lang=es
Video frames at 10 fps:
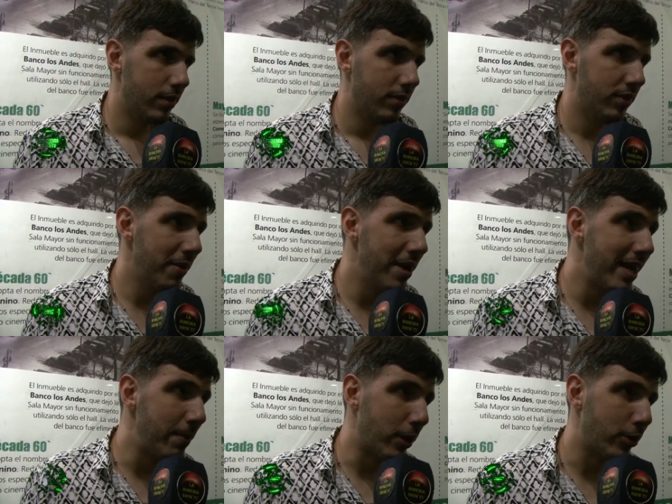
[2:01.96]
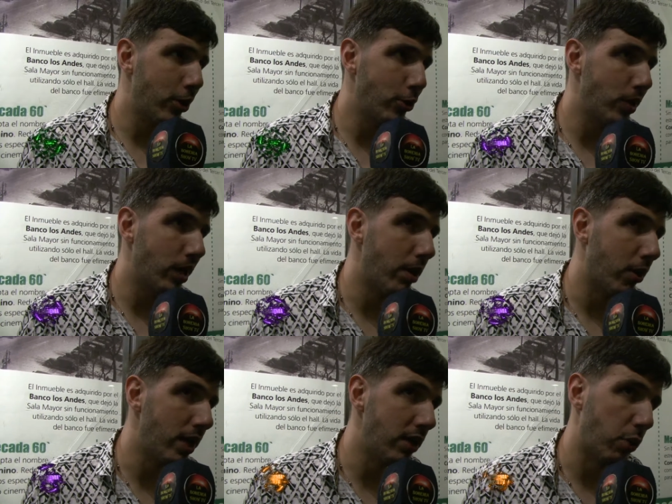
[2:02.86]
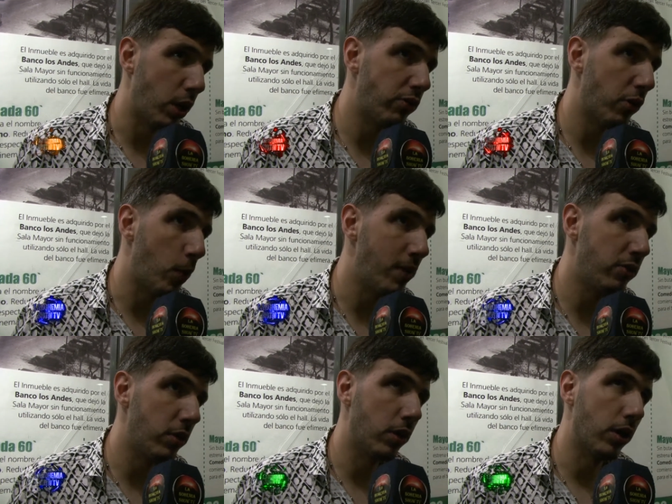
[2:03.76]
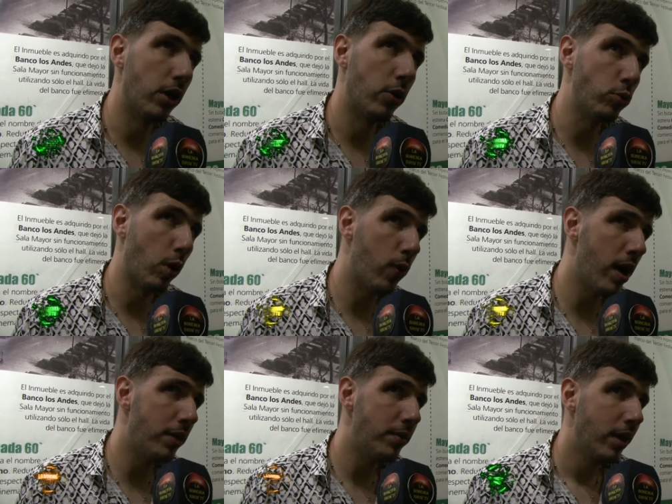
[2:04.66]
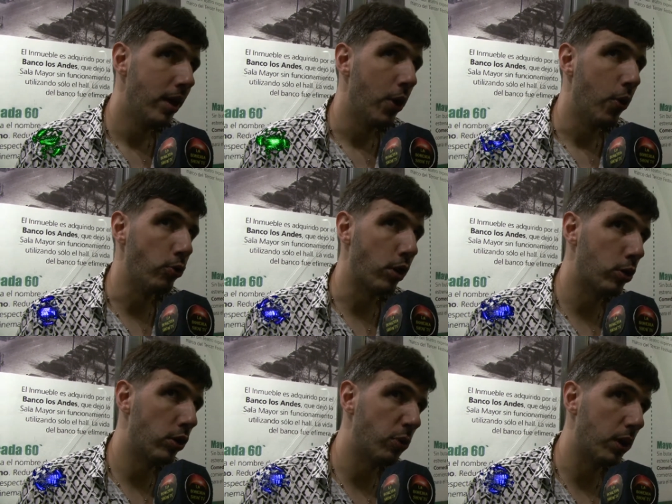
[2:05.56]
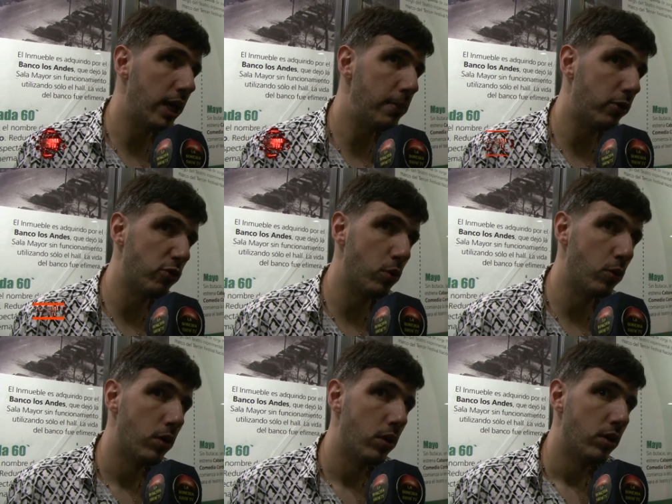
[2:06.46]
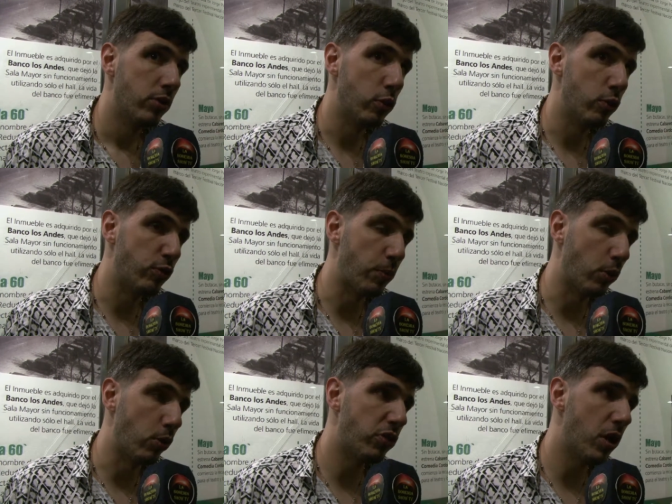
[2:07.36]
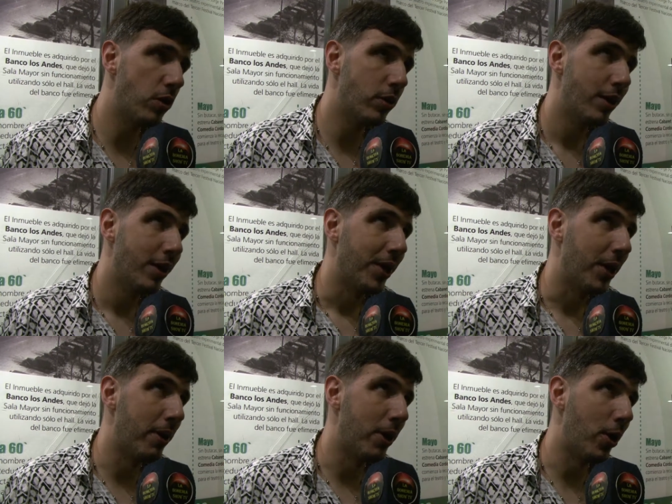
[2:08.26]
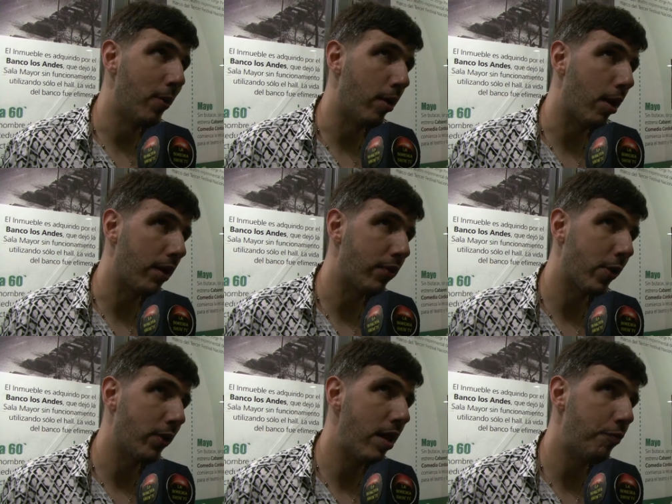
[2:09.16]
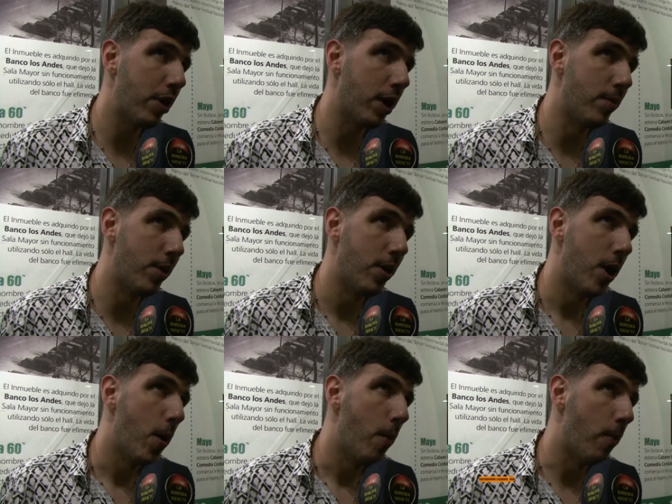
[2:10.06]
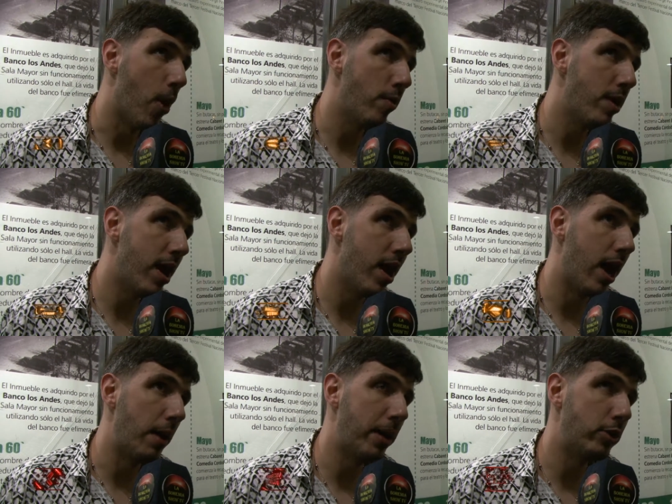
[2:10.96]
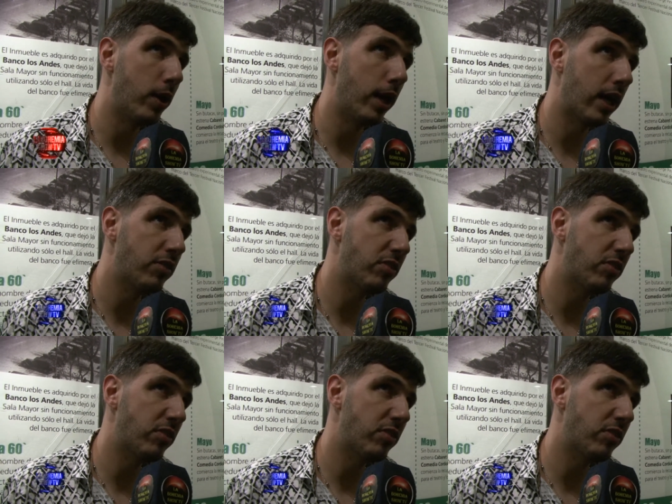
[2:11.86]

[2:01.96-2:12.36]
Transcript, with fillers: Sí, bueno, pero todo tuvo que ver con eso, con esos comienzos de junto a Juan, junto a todo su equipo, su, producción. Y bueno, hoy volver a cantar con él fue como volver al patio de la casa